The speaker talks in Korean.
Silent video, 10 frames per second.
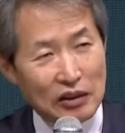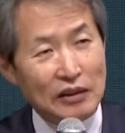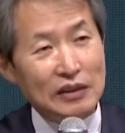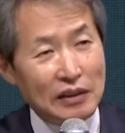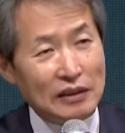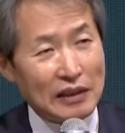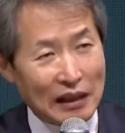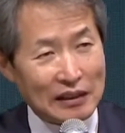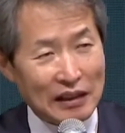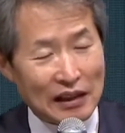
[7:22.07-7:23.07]

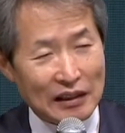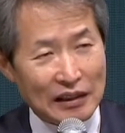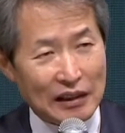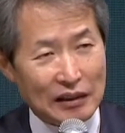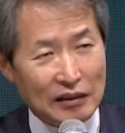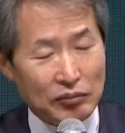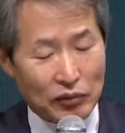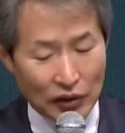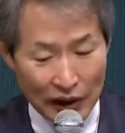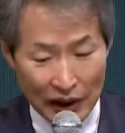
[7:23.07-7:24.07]
정정당당하게
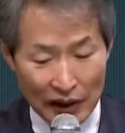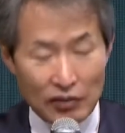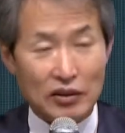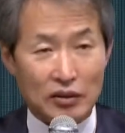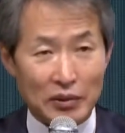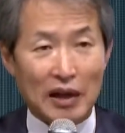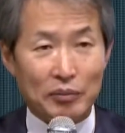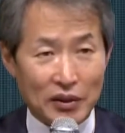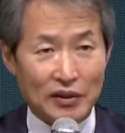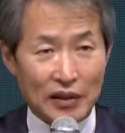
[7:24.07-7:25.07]
얘기할 거 있으면
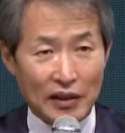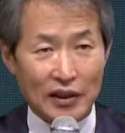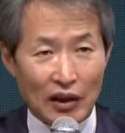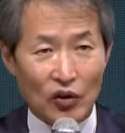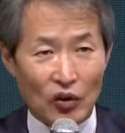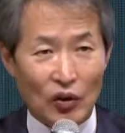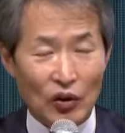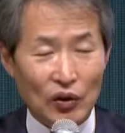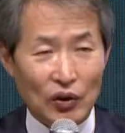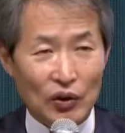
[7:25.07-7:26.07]
앞에서
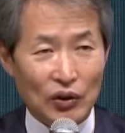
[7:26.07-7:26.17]
얘기하고